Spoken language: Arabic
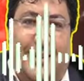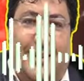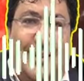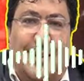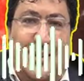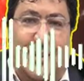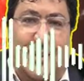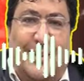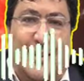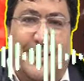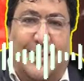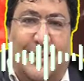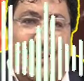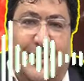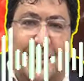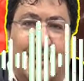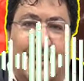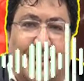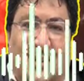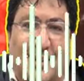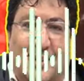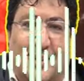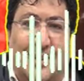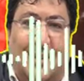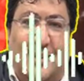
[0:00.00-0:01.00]
بان واحد
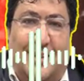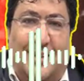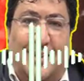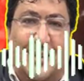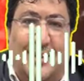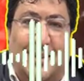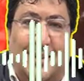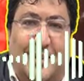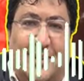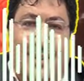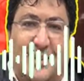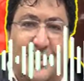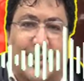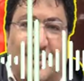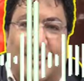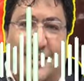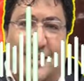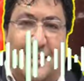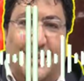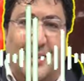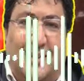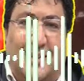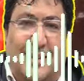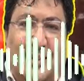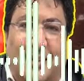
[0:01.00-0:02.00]
في قاره
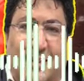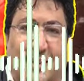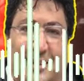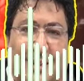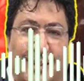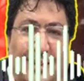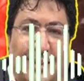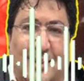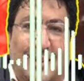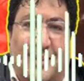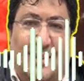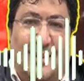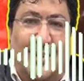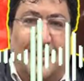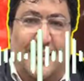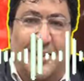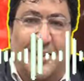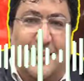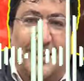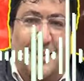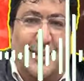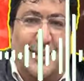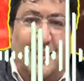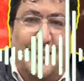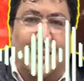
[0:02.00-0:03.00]
والاخر في قاره
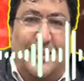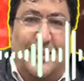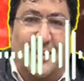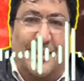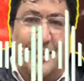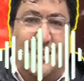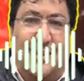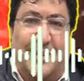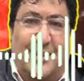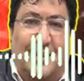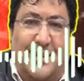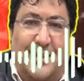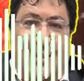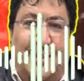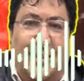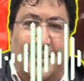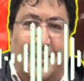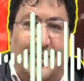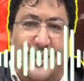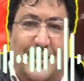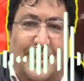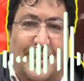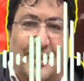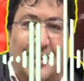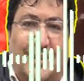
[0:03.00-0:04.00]
وغيتكلم مع
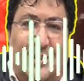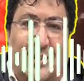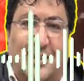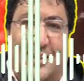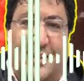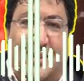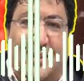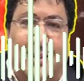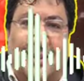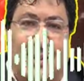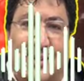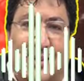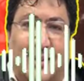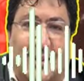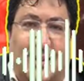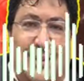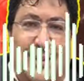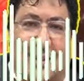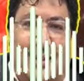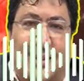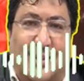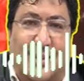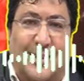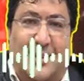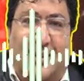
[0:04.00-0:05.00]
عن طريق
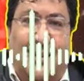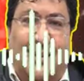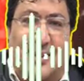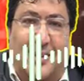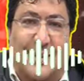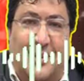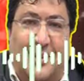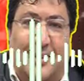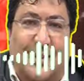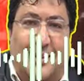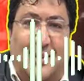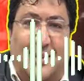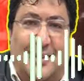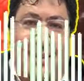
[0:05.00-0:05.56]
الهاتف النقال